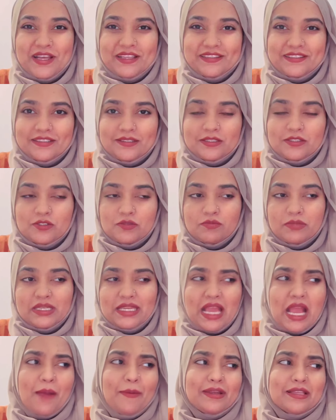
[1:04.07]
হাতে
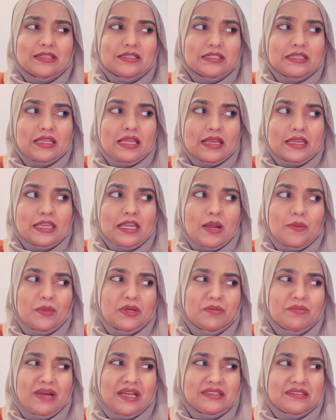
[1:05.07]
মানে আমার কাছে লাগে
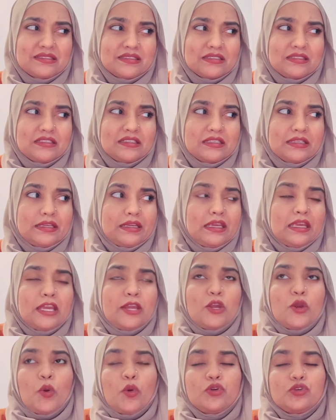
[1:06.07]
আমার বাচ্চাদেরকে
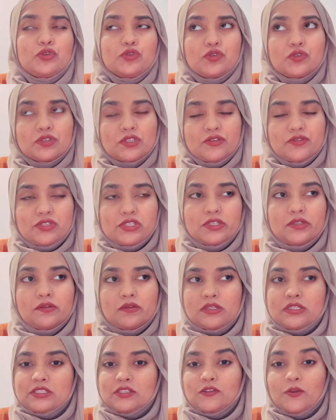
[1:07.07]
ওই সুযোগটাও ছিল
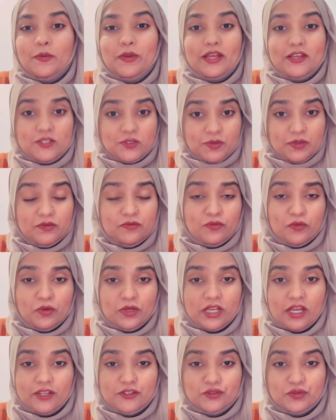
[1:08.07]
না যেহেতু আমার হাজব্যান্ড ফুল
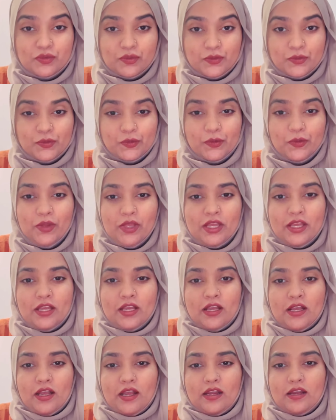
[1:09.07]
কাজ করতো
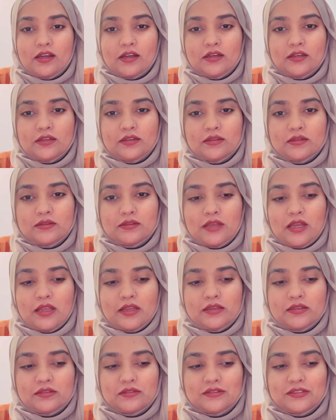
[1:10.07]

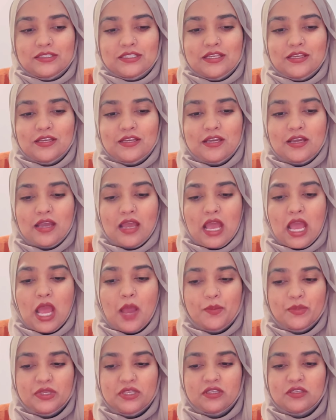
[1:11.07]
অ্যান্ড
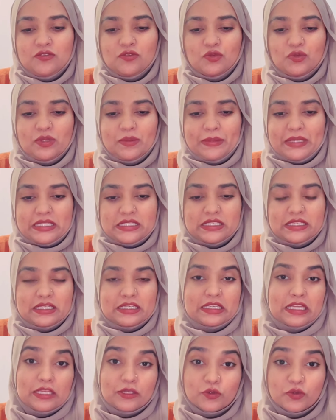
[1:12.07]
আমি যদি বাচ্চাকে
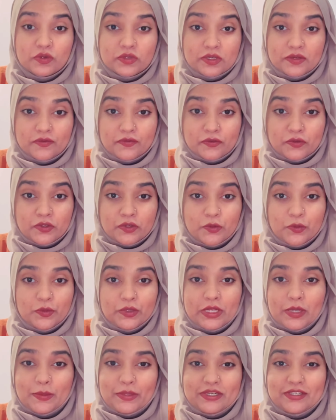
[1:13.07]
না লুকটাফুটো
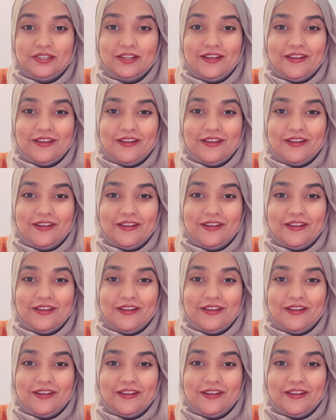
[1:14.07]
করে আমার